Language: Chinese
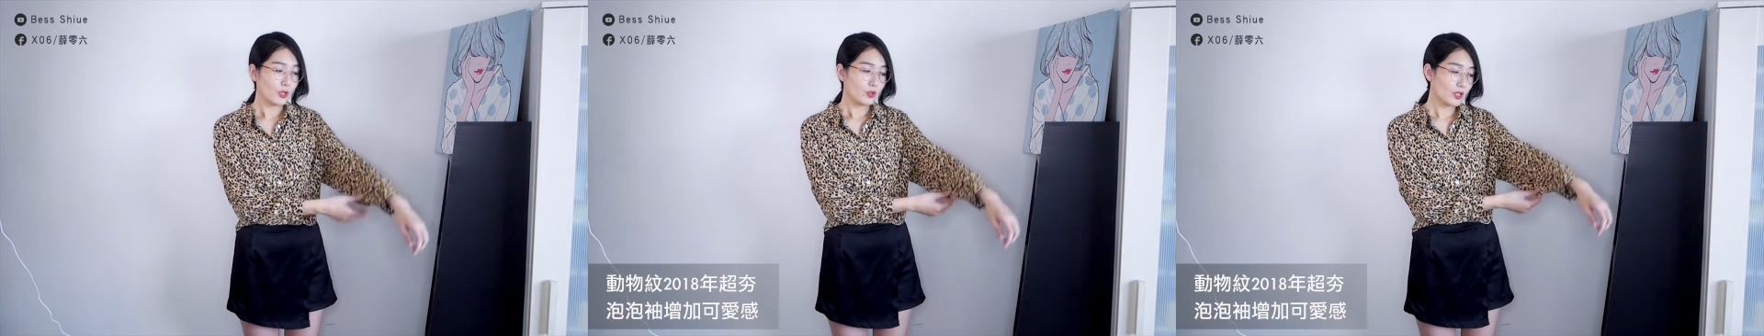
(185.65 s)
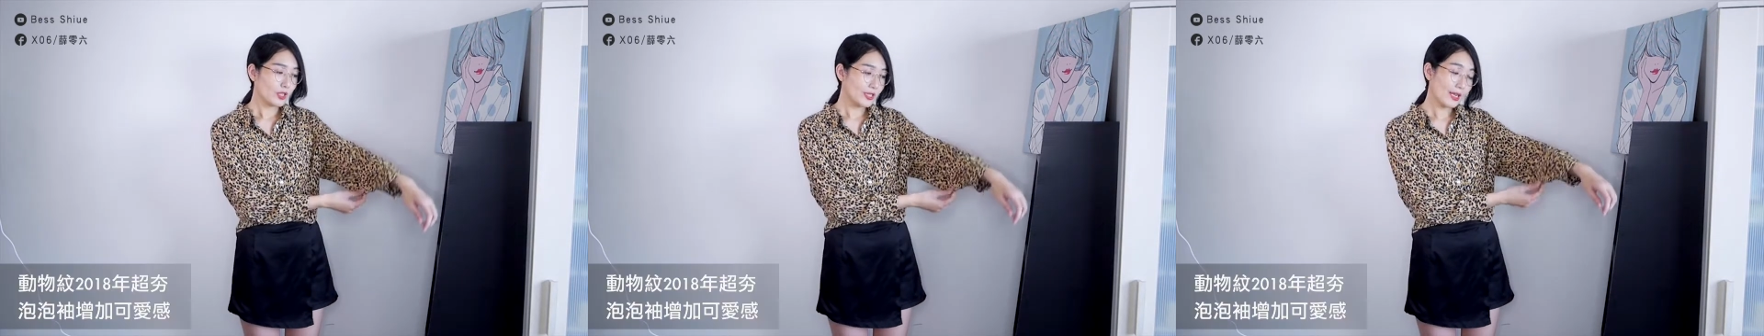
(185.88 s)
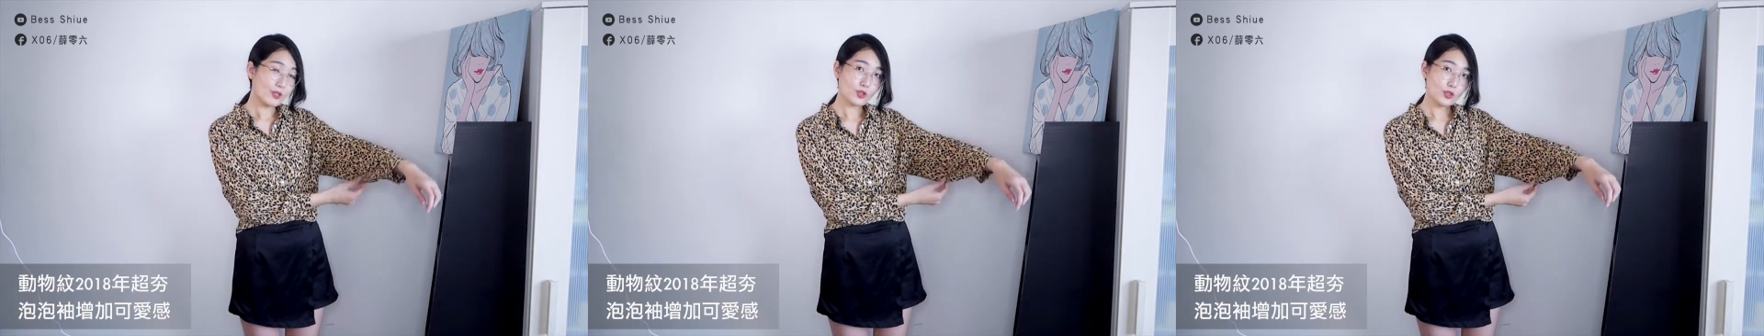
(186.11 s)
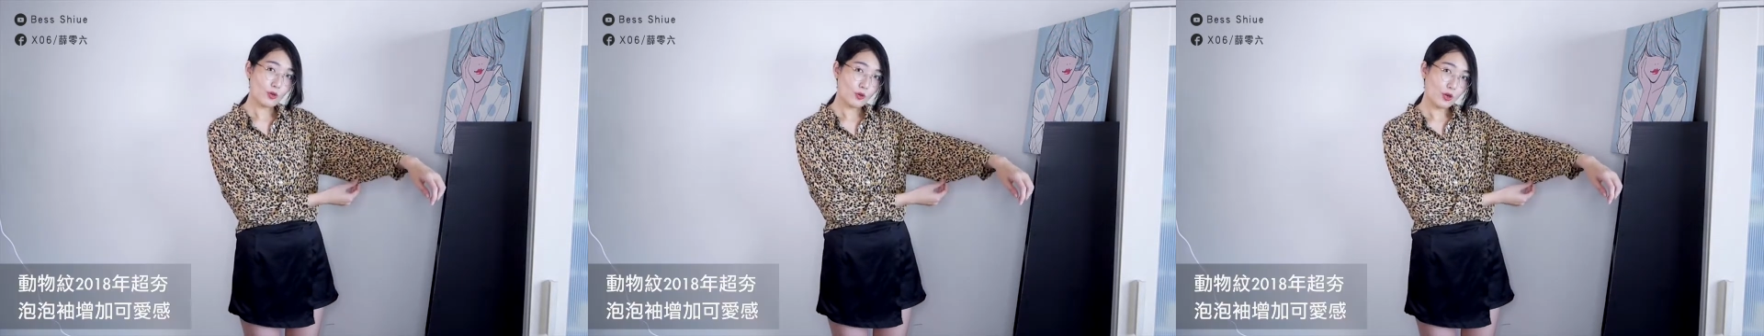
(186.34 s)
就是像
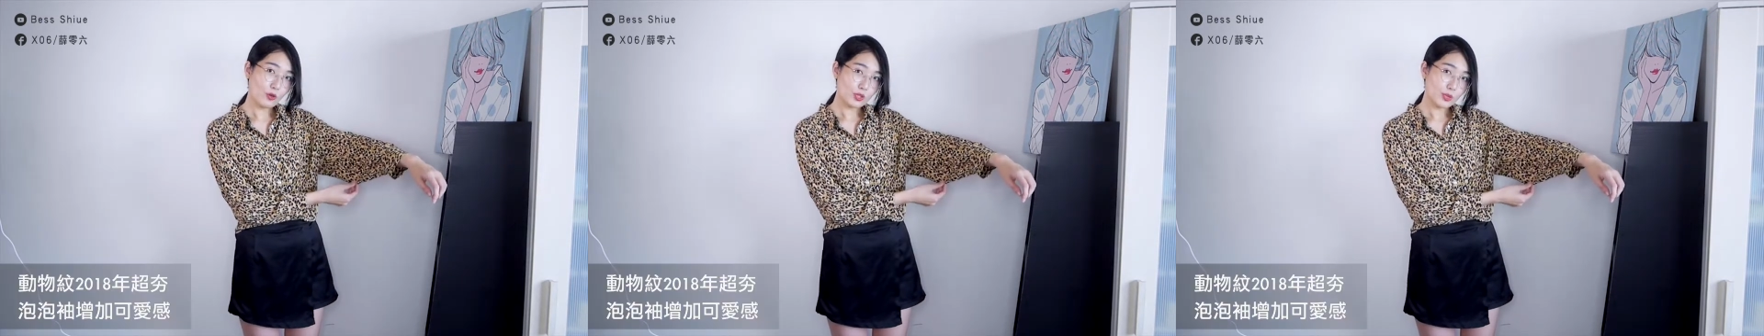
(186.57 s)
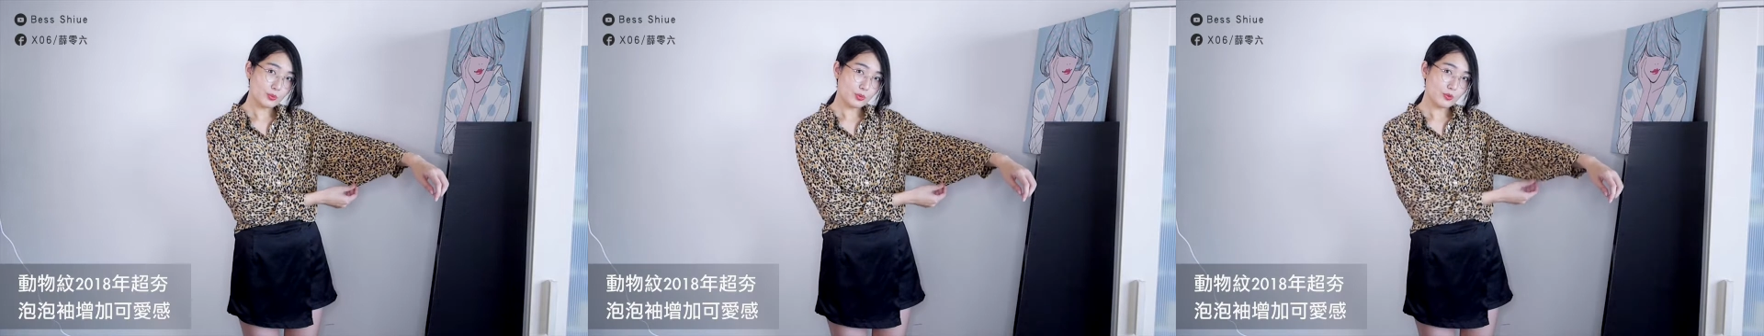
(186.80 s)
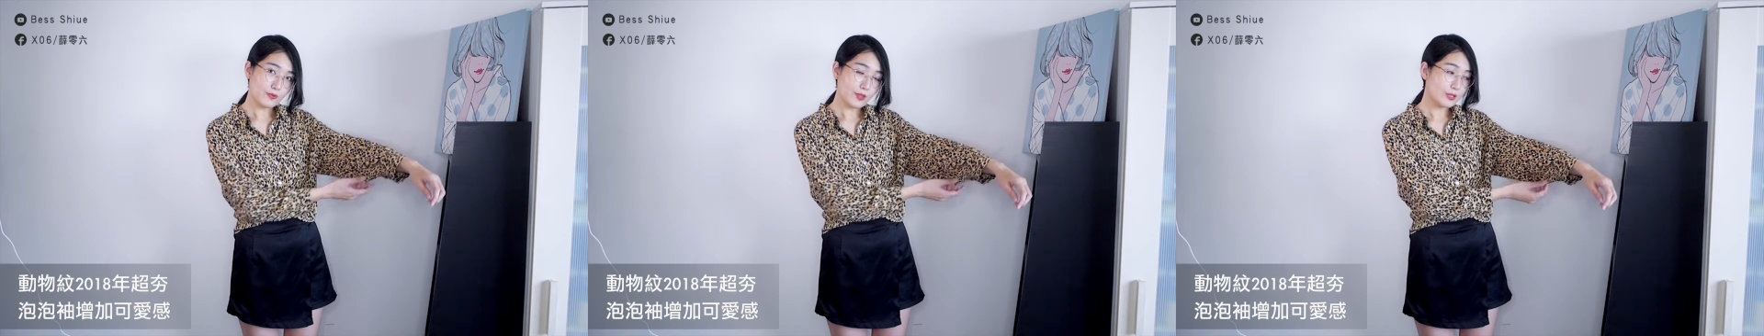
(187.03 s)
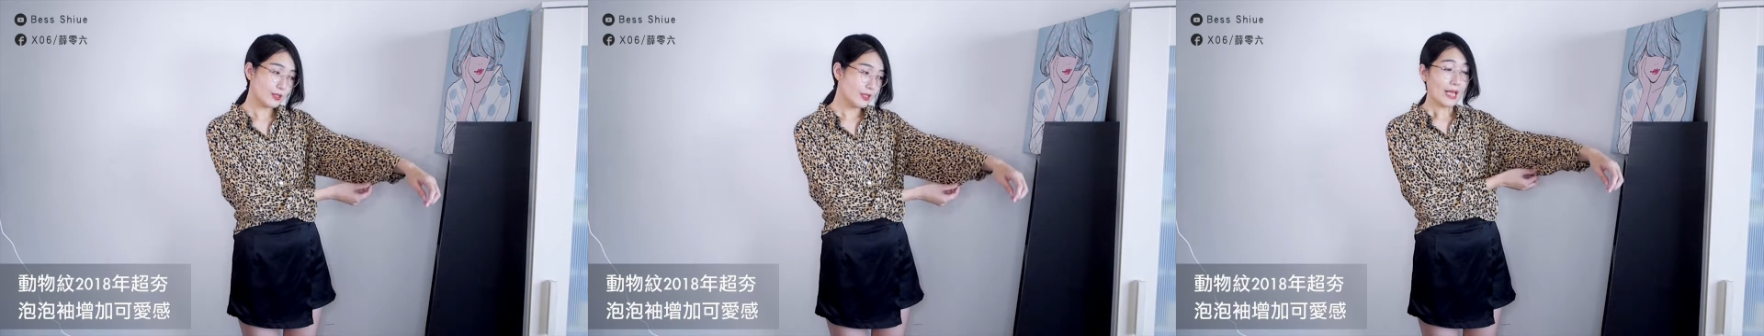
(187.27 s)
袖口这部
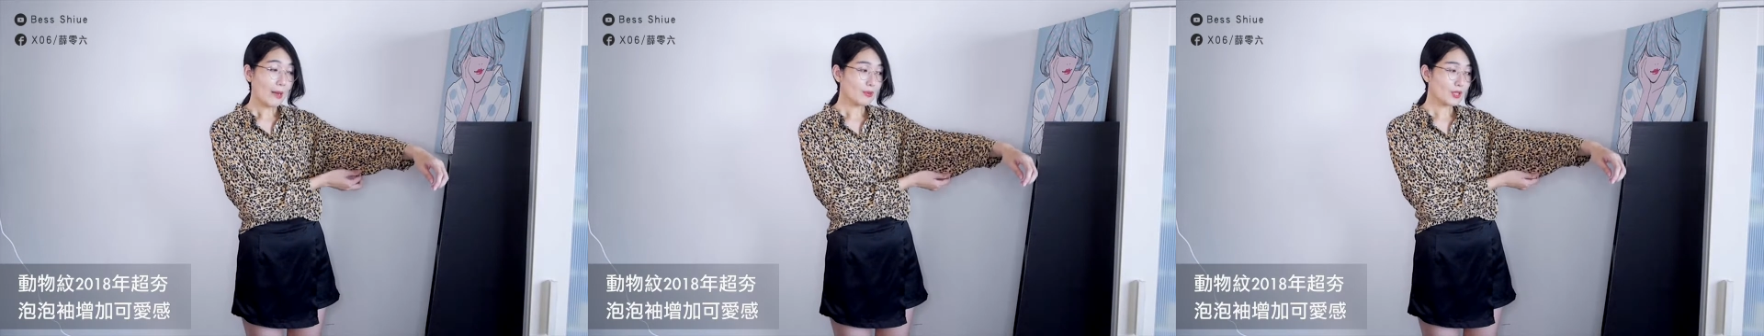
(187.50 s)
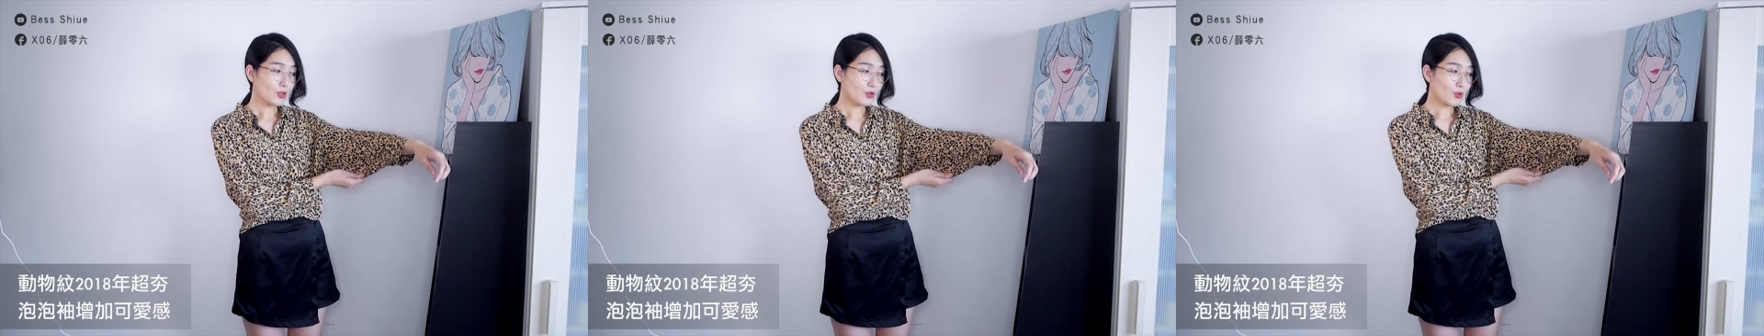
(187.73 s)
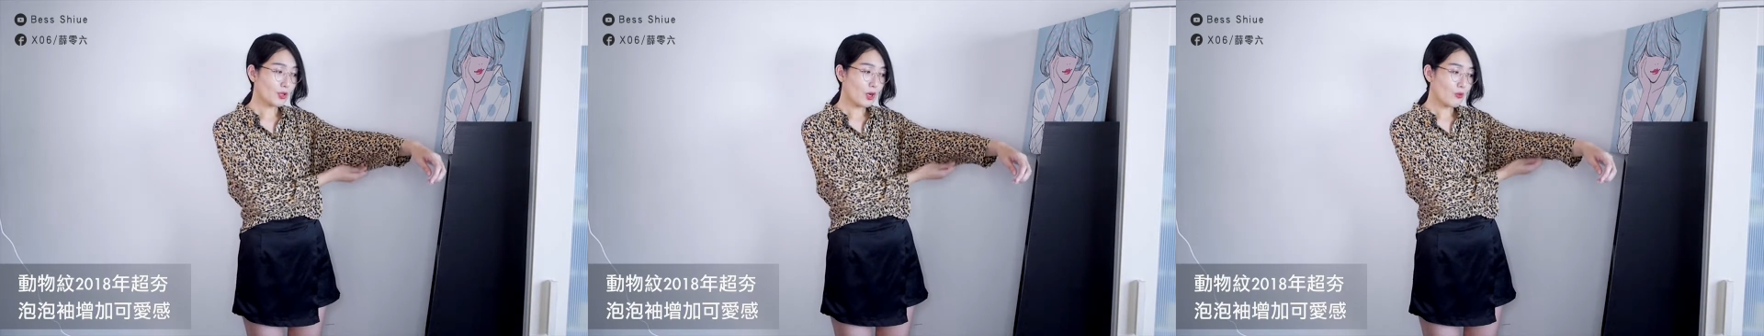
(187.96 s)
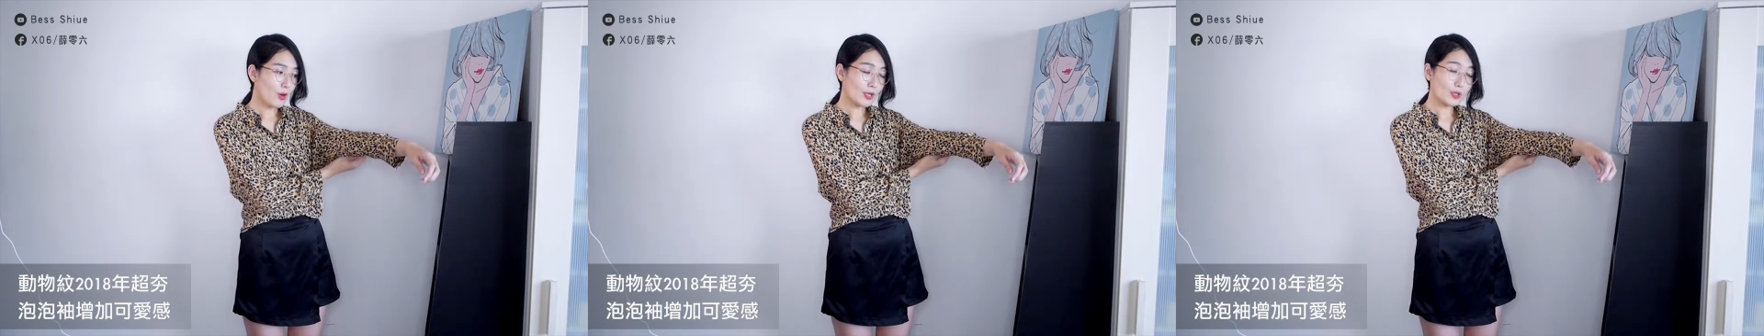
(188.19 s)
分，它不是做那
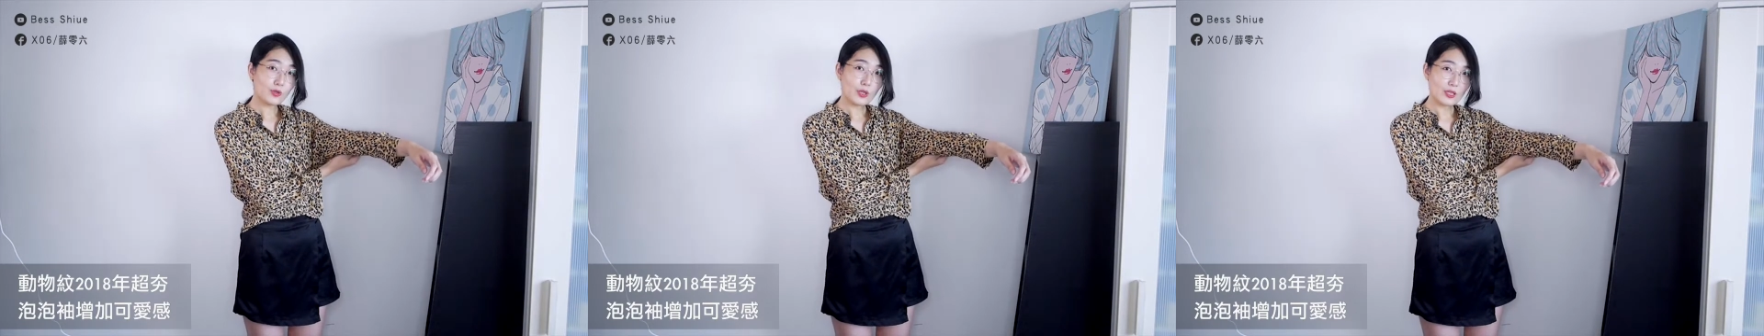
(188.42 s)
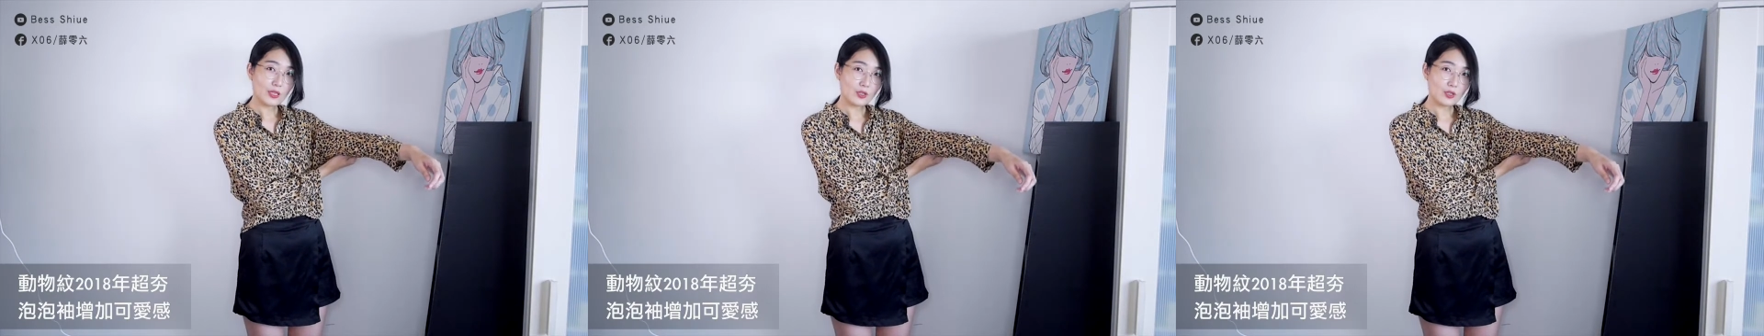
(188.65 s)
种完全